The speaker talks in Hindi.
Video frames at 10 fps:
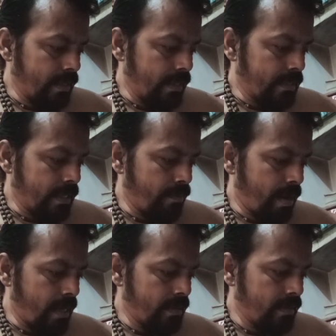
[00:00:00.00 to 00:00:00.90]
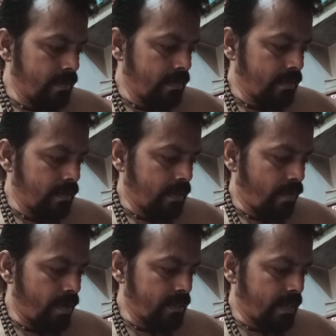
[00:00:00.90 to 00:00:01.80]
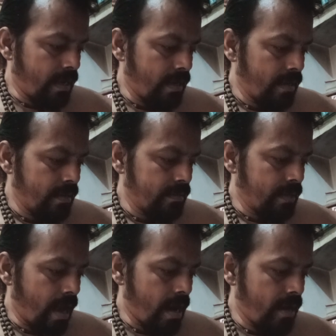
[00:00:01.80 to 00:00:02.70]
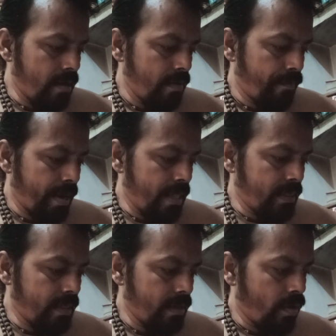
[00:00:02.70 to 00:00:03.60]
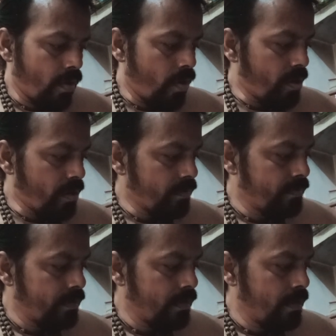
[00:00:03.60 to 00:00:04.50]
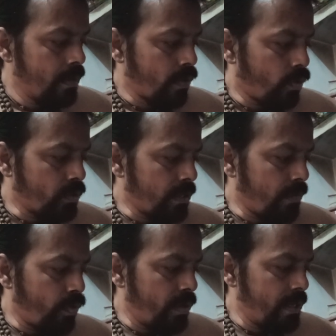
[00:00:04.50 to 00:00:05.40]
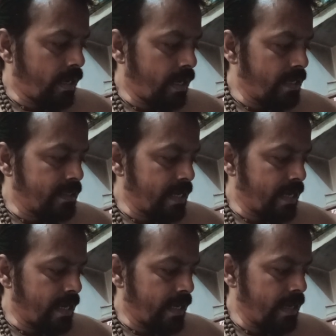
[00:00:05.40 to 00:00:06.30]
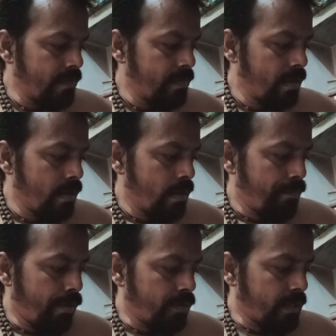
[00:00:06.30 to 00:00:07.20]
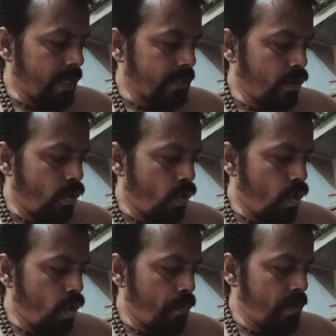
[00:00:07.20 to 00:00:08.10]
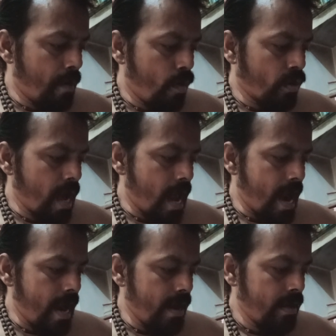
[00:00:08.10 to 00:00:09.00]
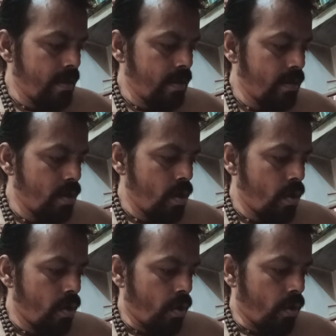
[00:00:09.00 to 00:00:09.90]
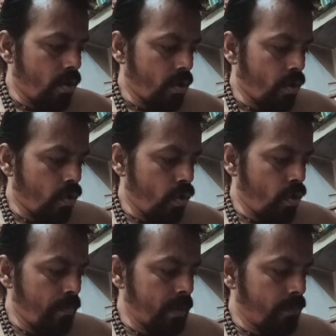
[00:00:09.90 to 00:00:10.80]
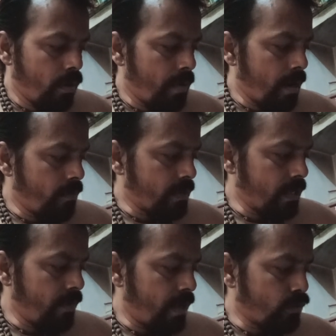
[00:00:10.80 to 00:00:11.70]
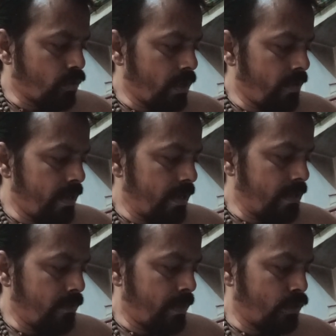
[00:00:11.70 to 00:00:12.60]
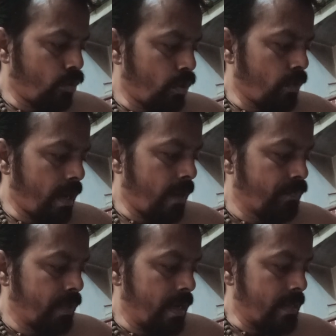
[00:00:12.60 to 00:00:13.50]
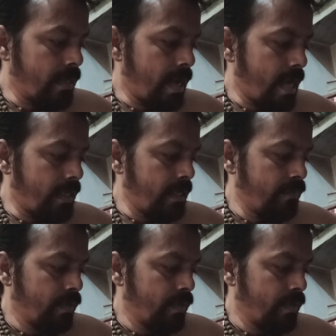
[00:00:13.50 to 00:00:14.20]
इसके बाद कवच का धारण प्रेरित और कुछ ना बोलने का निश्चय करके पवित्रता से ओम नमो नारायण और ओम नमो भगवते वासुदेव इन मंत्रों द्वारा हृदय आदि